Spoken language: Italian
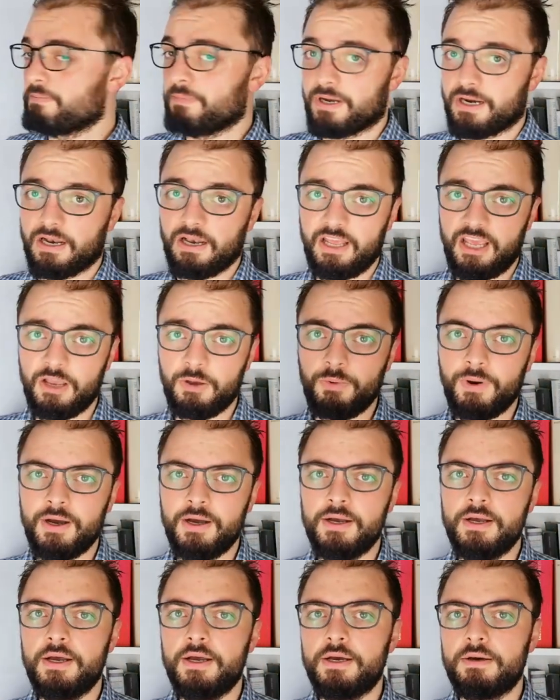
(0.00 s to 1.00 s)
mare
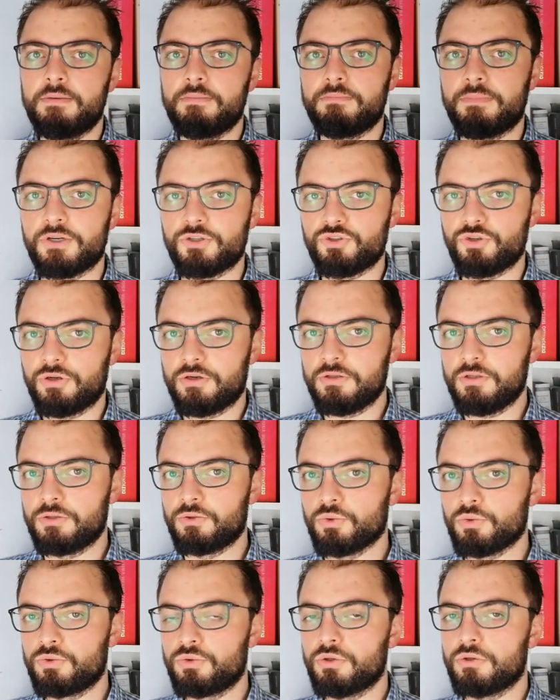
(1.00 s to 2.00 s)
lingua, ma
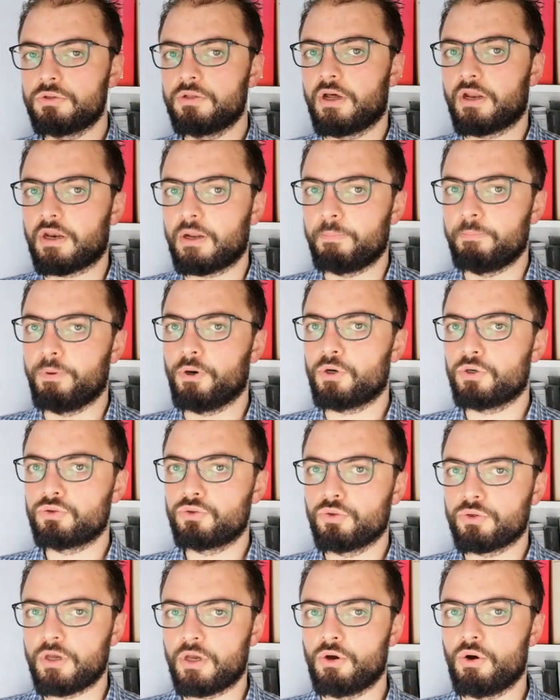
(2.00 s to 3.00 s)
soprattutto dal
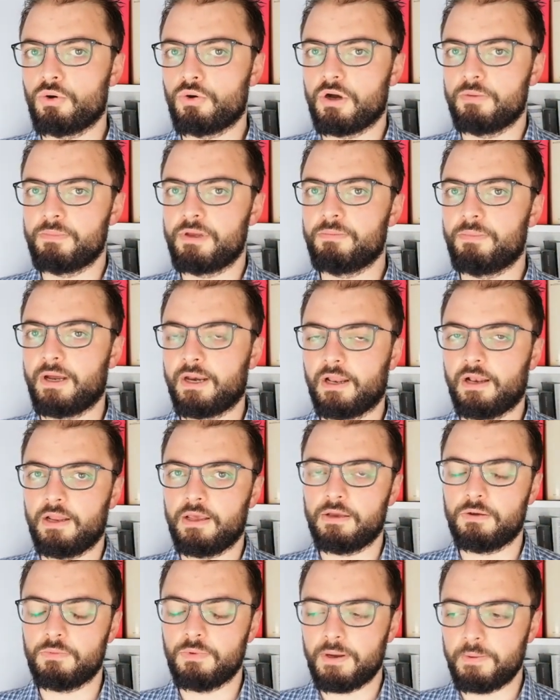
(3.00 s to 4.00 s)
rapporto che go con me mare
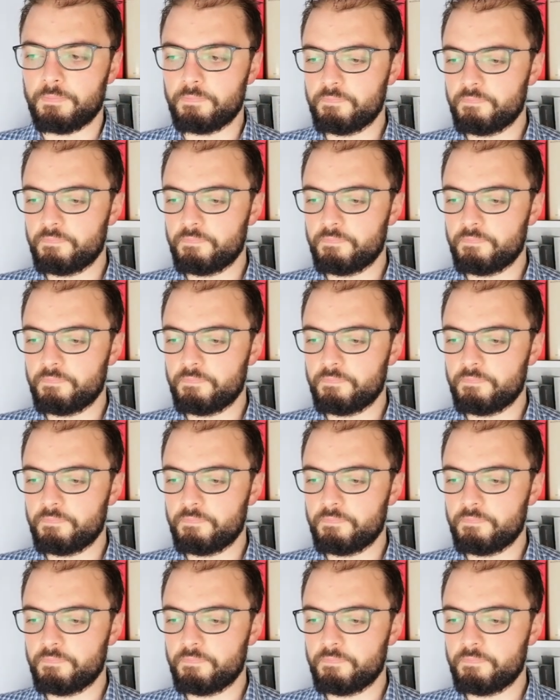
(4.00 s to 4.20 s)
lingua.